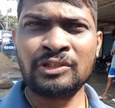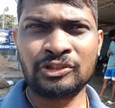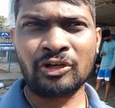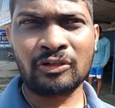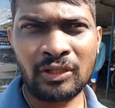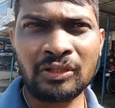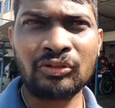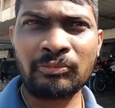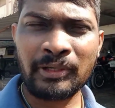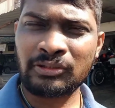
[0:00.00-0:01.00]
స్టాక్
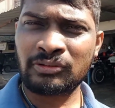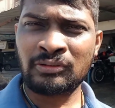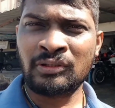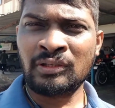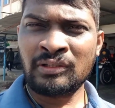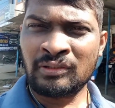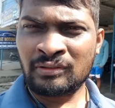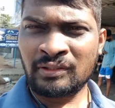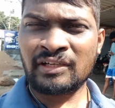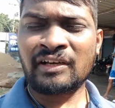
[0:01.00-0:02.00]
దానితో పాటు
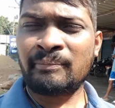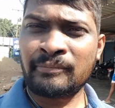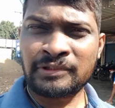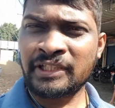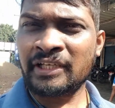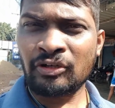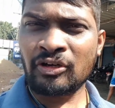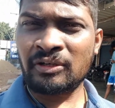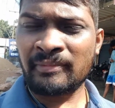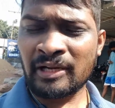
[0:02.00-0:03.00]
ఇక చైన్
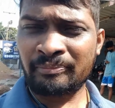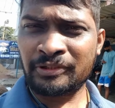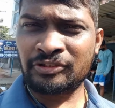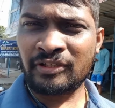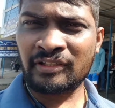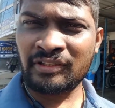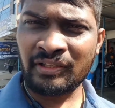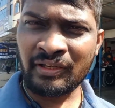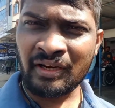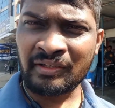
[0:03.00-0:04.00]
ఒకటి మార్పించడైంది
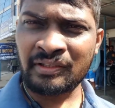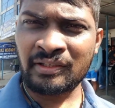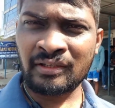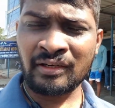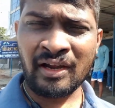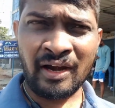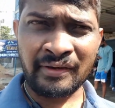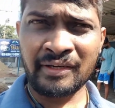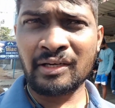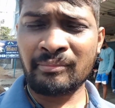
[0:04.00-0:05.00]
అండ్ uh,
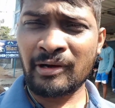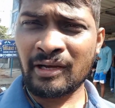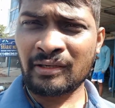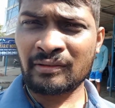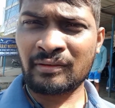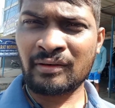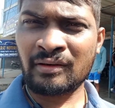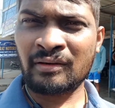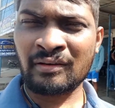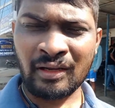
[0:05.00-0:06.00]
హ్యాండిల్ బార్
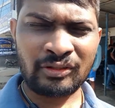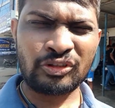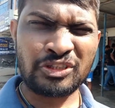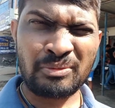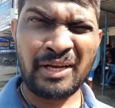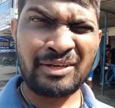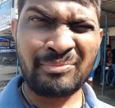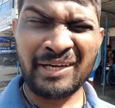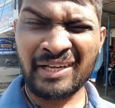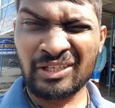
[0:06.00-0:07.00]
అది కొంచెం లైట్
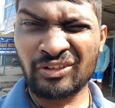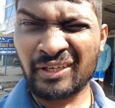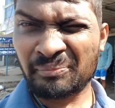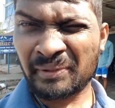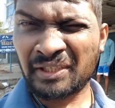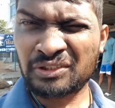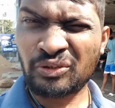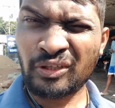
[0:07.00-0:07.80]
బెండ్ అయిన ఉండే అనమాట సో